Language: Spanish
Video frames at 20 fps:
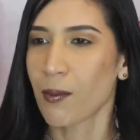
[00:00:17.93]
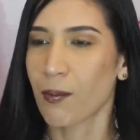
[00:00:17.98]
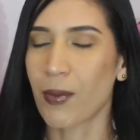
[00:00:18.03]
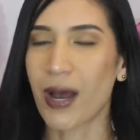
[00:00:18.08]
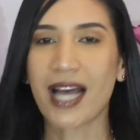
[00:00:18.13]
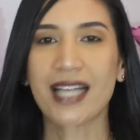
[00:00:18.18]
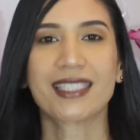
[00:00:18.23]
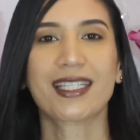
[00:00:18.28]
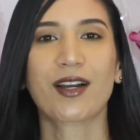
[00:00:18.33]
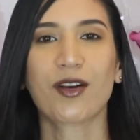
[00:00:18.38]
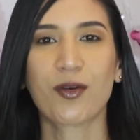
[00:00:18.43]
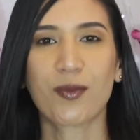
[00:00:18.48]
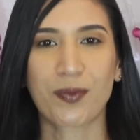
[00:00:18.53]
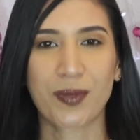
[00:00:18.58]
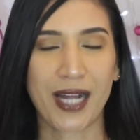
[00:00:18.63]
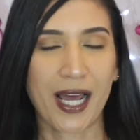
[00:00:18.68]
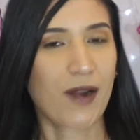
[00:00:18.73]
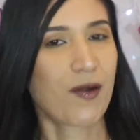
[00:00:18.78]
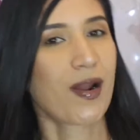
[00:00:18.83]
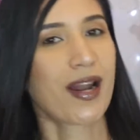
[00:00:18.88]
vas a
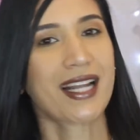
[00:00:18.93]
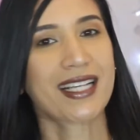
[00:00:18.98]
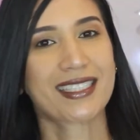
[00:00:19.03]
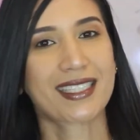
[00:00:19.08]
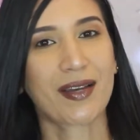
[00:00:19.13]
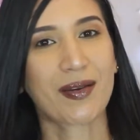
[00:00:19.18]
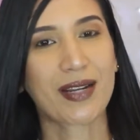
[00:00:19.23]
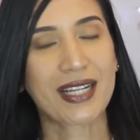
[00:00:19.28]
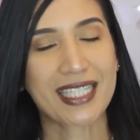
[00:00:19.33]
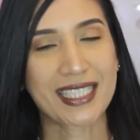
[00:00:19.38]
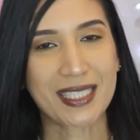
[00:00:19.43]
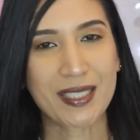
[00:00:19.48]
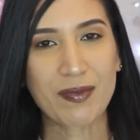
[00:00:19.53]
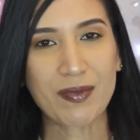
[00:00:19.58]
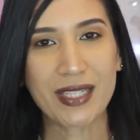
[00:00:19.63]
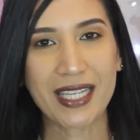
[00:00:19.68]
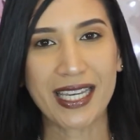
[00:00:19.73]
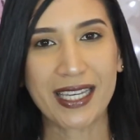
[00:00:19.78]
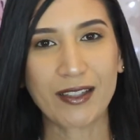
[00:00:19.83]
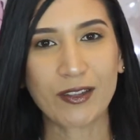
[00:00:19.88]
comprarlo al
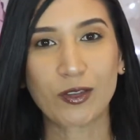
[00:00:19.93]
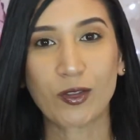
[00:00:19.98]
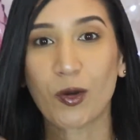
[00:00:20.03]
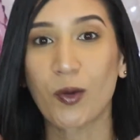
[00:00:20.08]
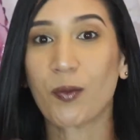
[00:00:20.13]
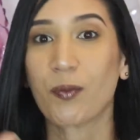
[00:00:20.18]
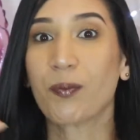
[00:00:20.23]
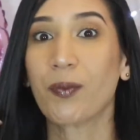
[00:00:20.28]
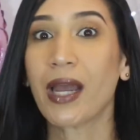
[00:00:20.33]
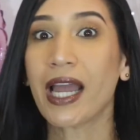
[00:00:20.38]
establecimiento,